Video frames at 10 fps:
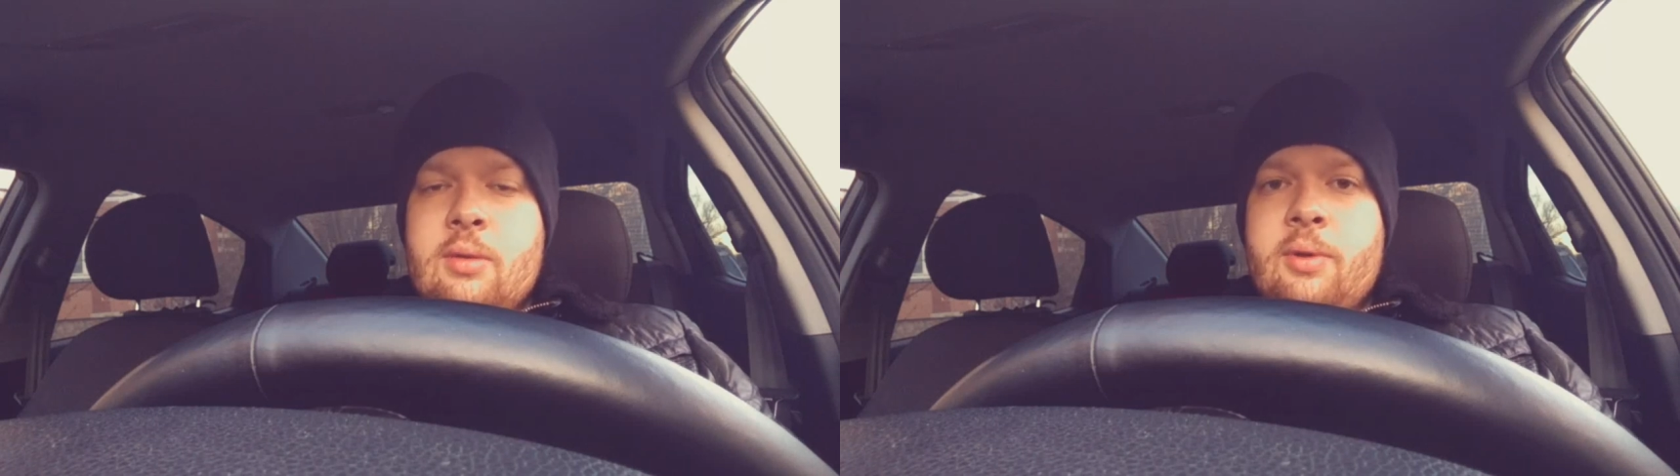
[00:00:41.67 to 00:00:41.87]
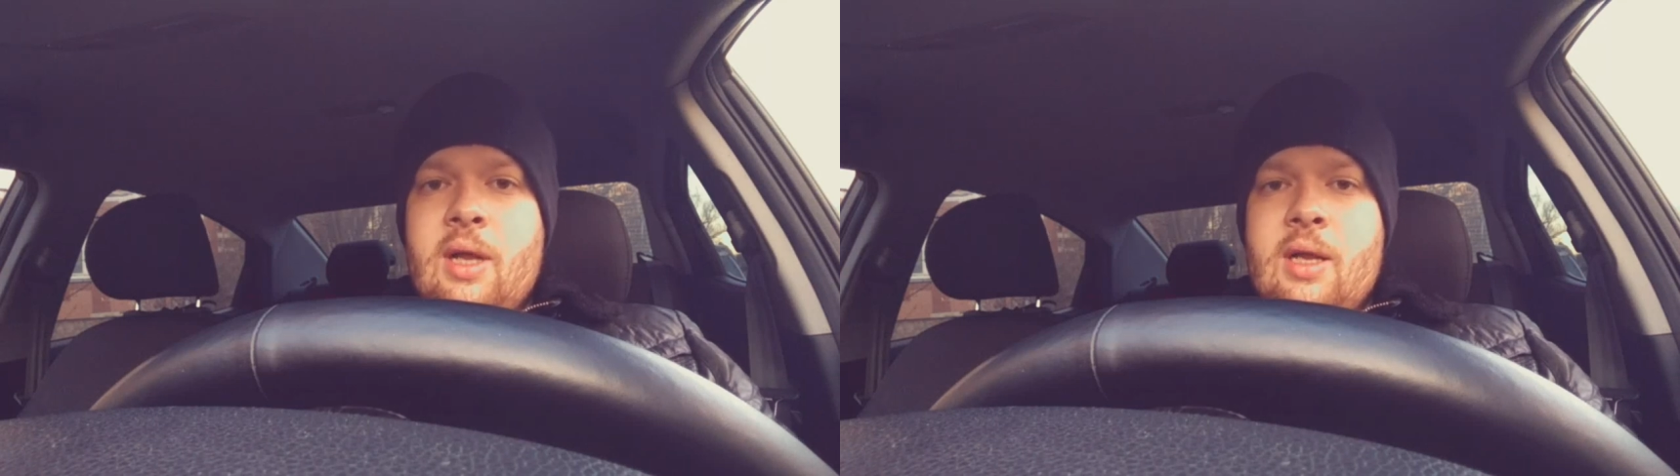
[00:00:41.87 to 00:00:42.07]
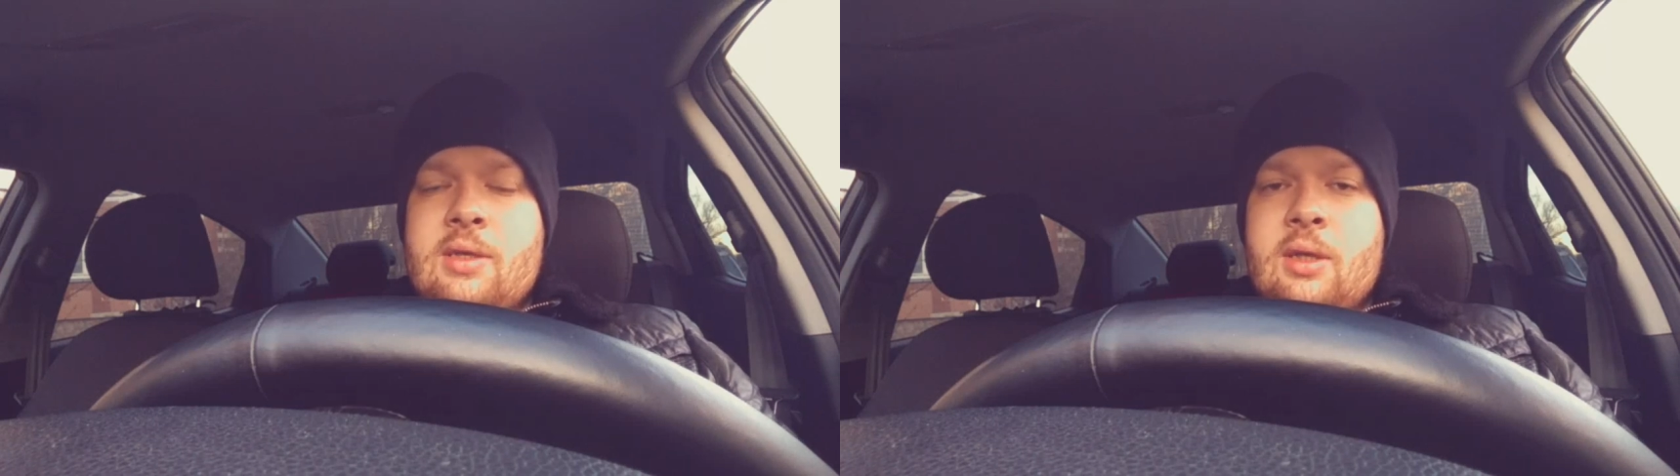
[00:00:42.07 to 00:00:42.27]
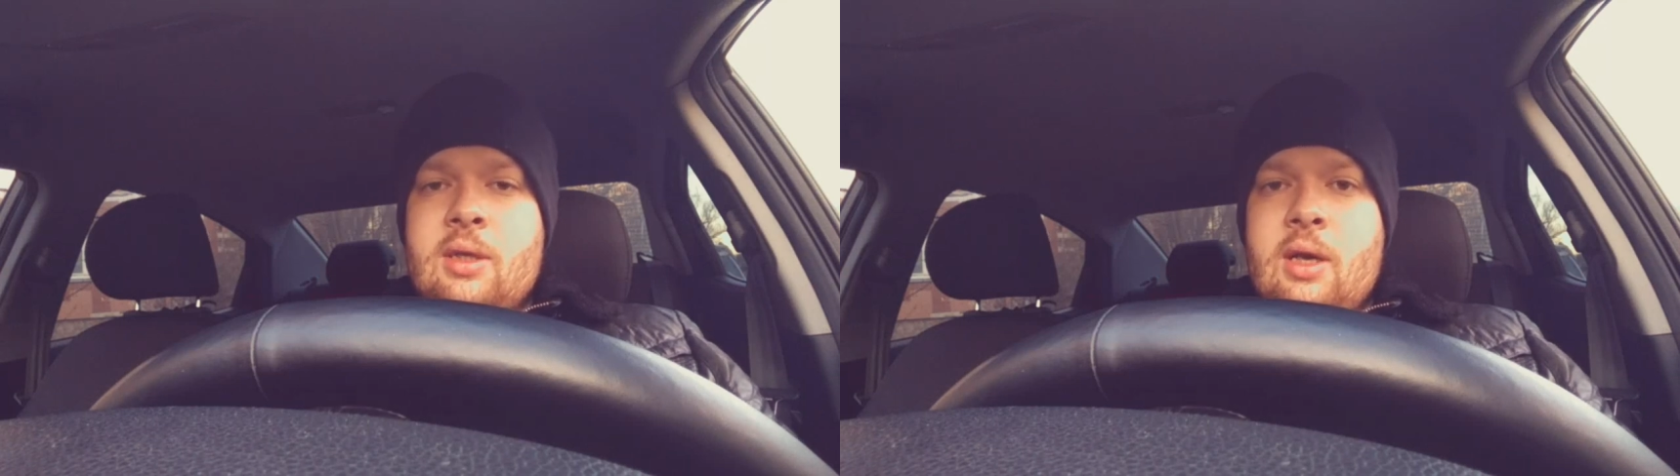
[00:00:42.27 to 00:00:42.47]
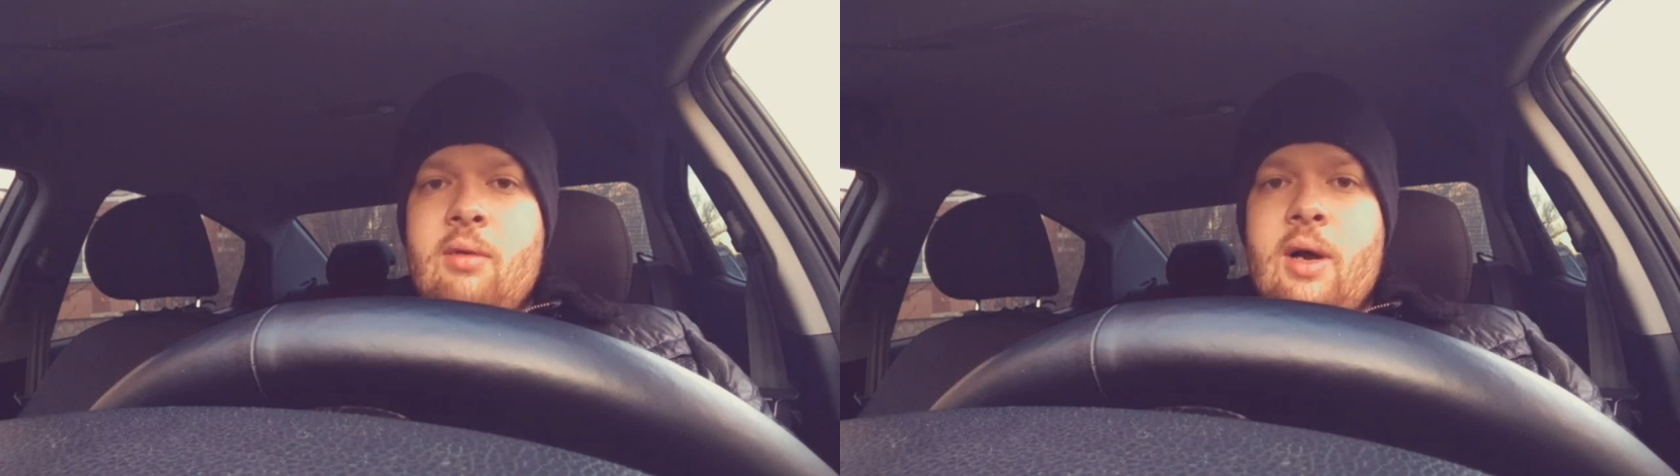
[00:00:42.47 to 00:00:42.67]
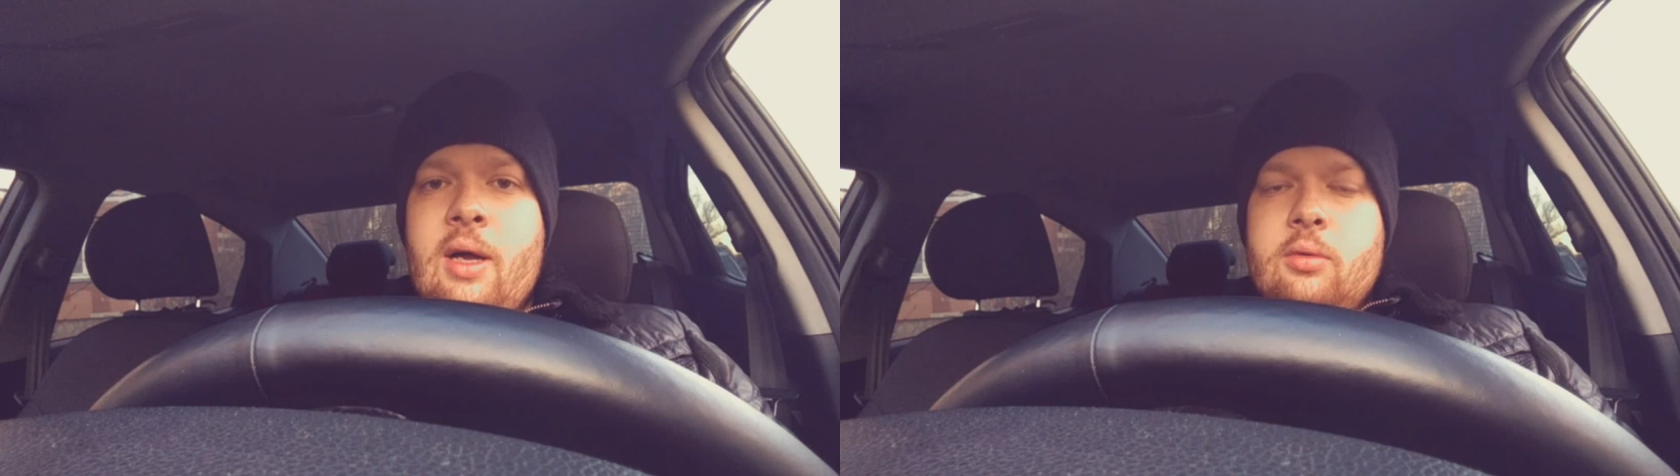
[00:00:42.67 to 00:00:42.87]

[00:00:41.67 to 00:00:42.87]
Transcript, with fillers: пытались атаковать,